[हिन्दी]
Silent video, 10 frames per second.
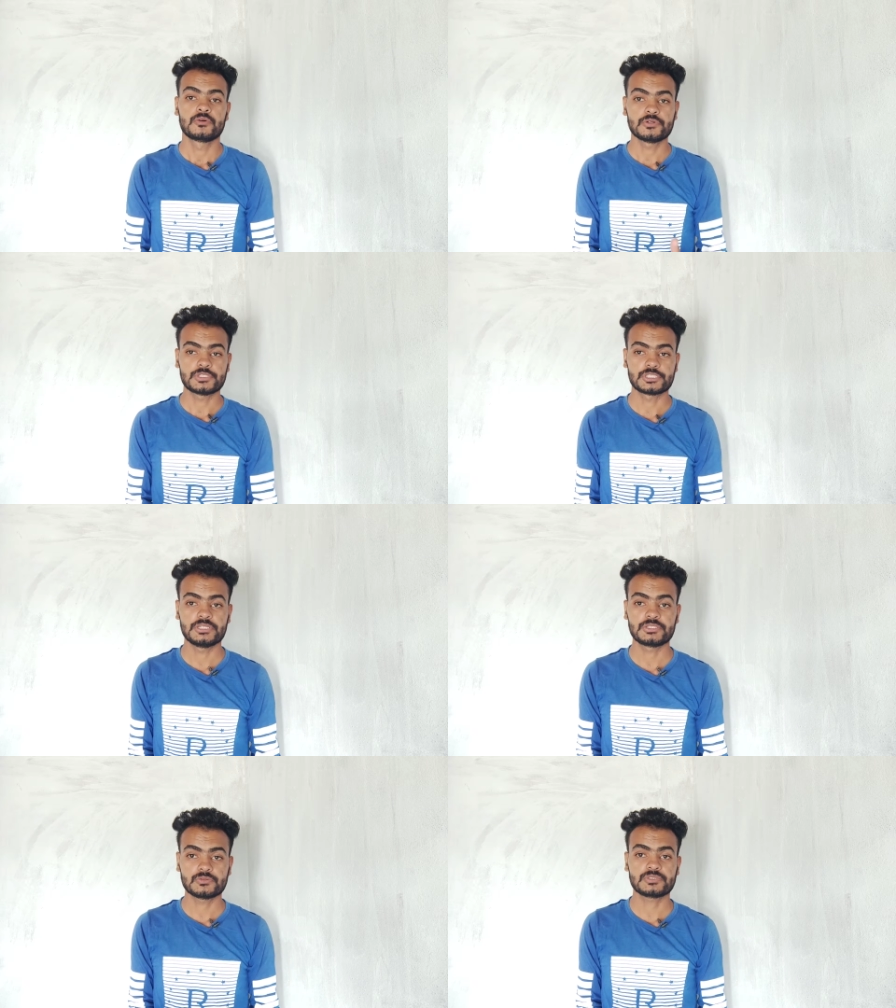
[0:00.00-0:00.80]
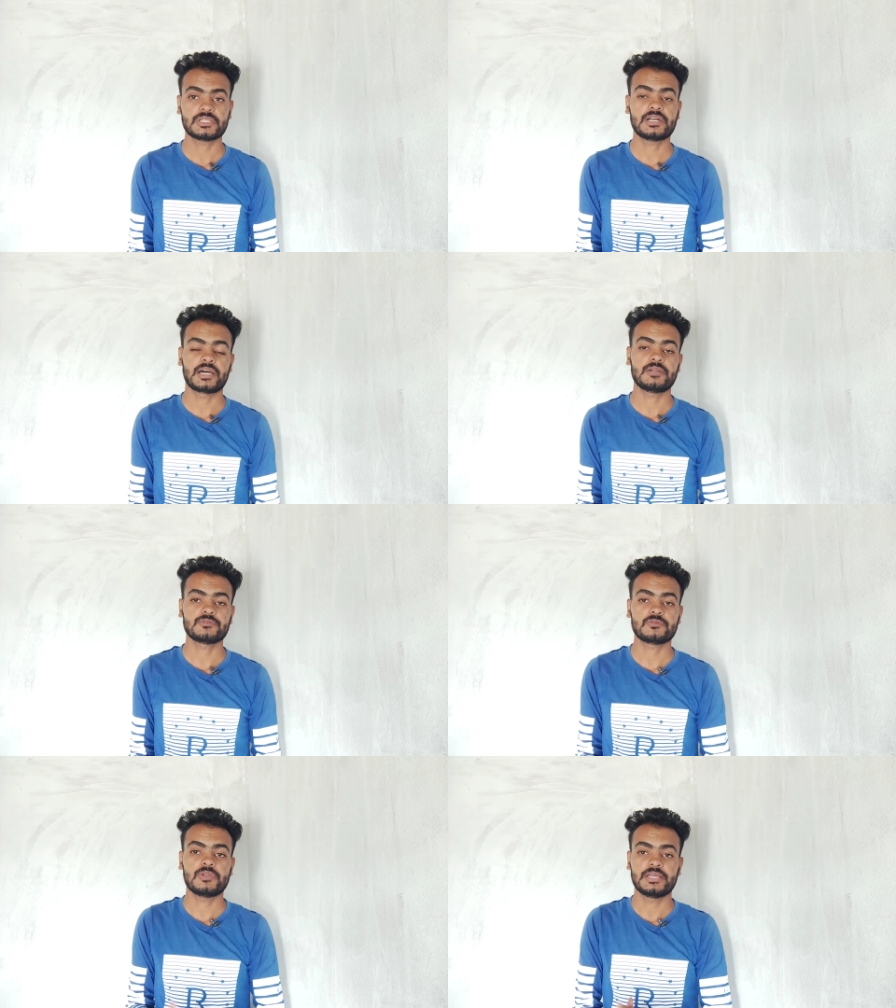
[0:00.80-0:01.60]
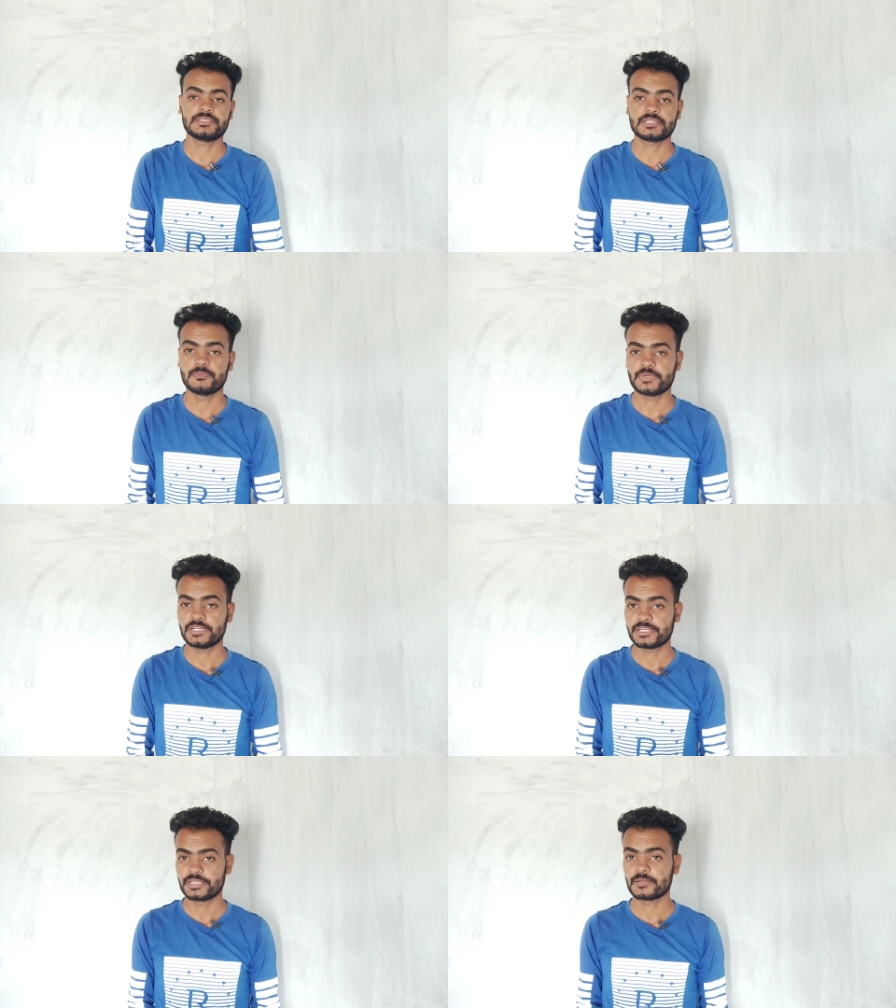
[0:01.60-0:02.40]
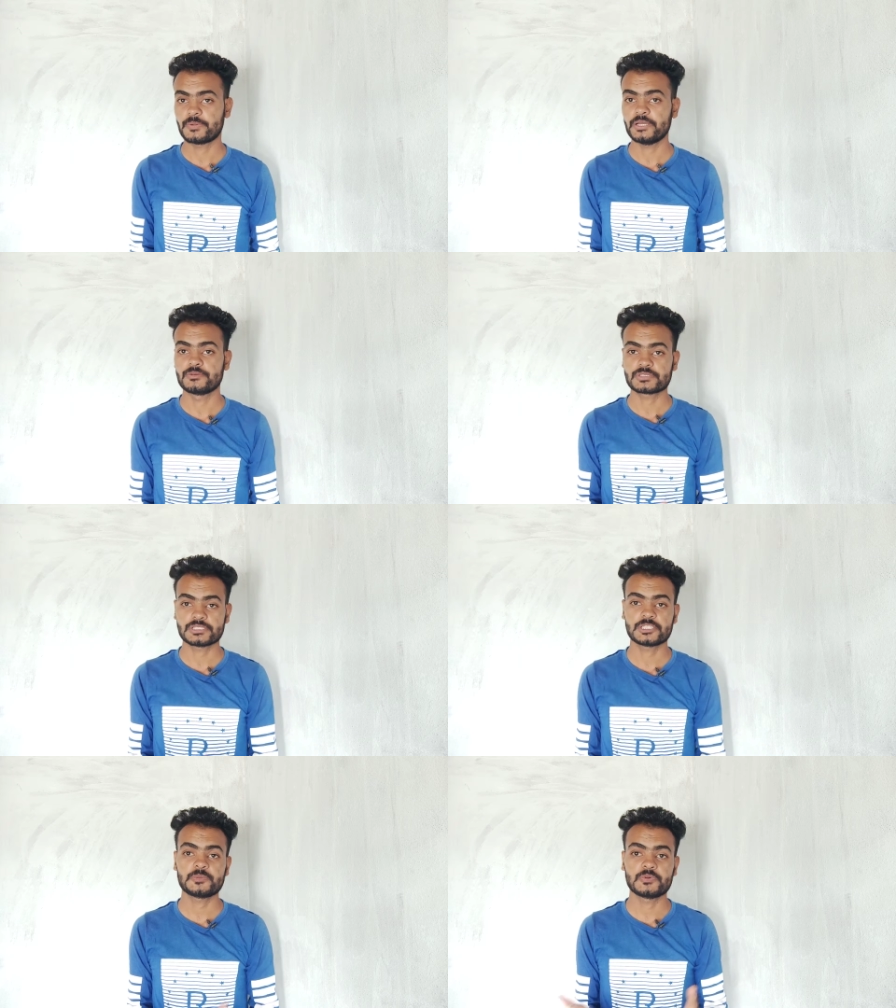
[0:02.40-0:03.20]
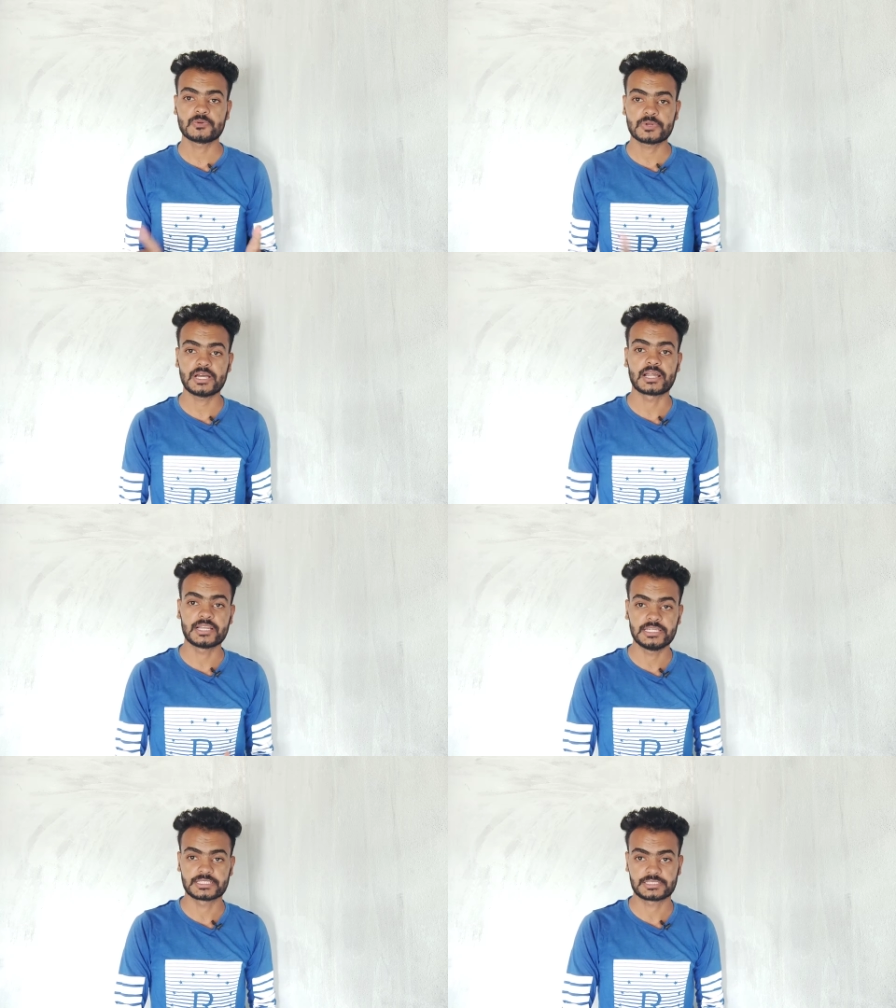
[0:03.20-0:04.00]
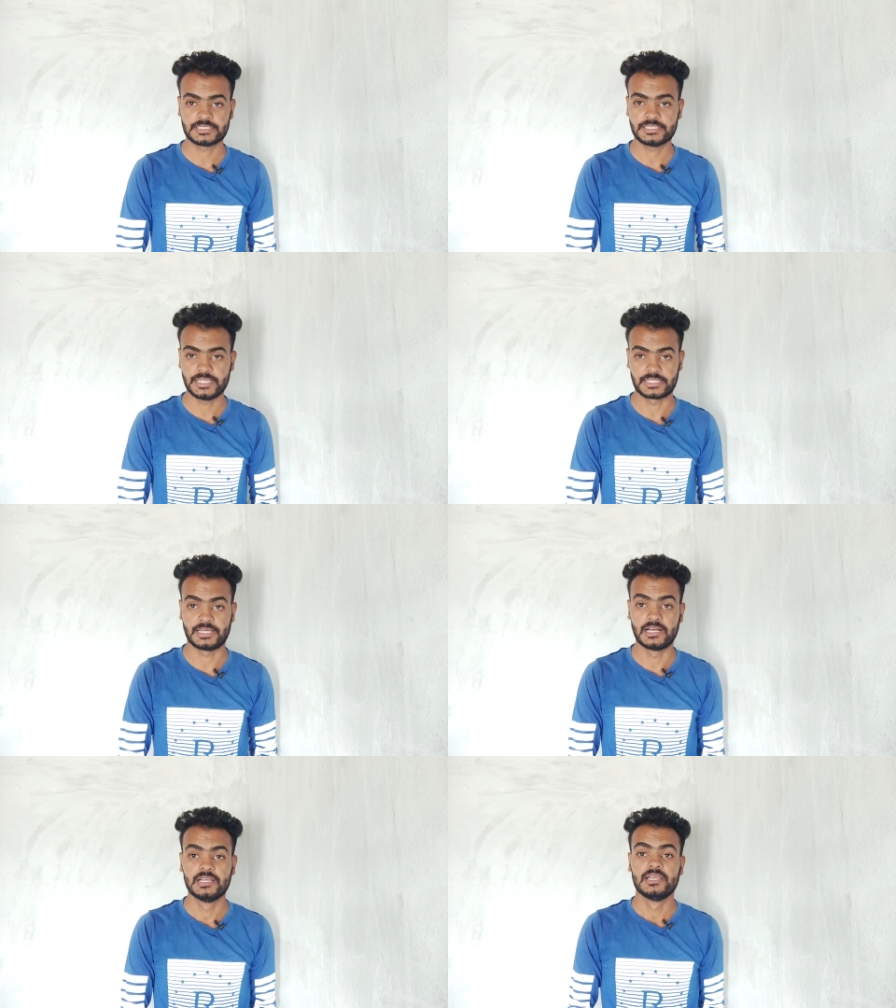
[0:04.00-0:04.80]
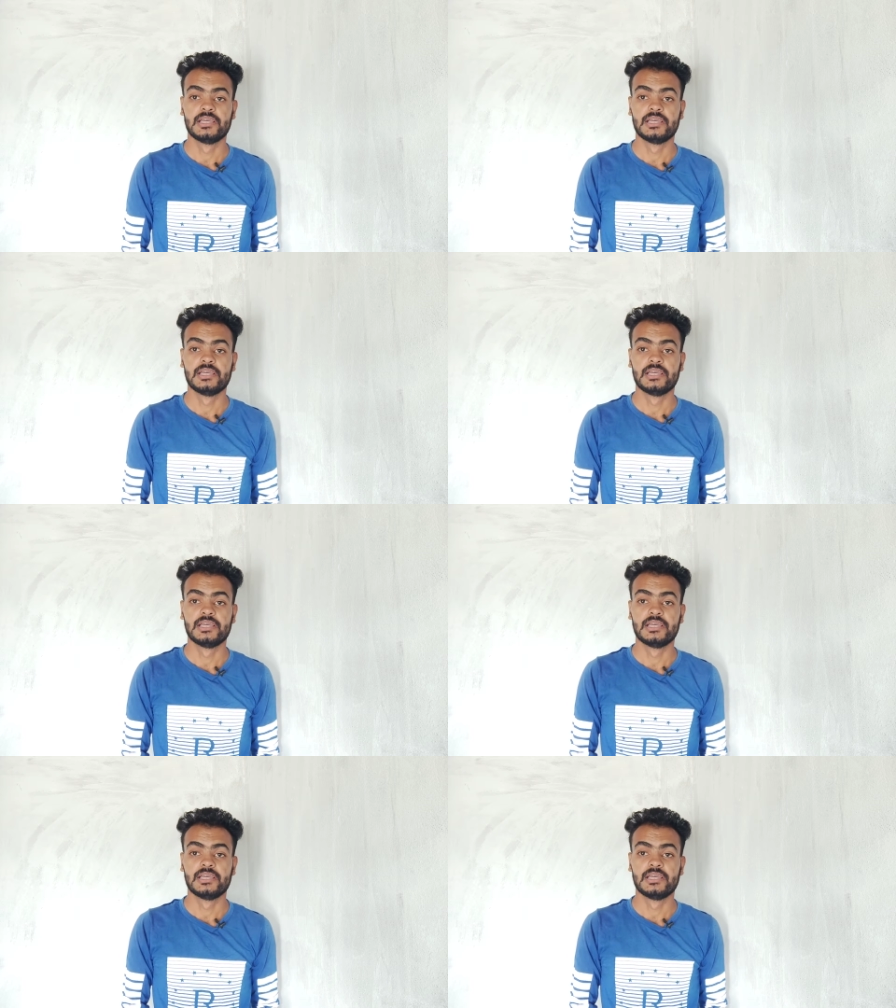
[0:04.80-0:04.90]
कुछ इशूज़ के कारण उसको लॉन्च कंपनी नहीं कर पाई उसका सिर्फ उन्होंने अर्ली एक्सेस दिया था